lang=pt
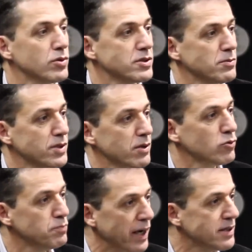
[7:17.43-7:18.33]
Nós temos aí
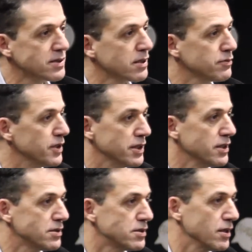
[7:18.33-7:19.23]
algum país de
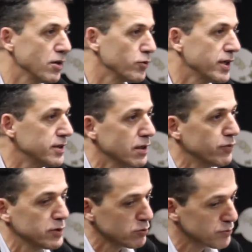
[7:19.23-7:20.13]
referência, alguém que tenha feito algum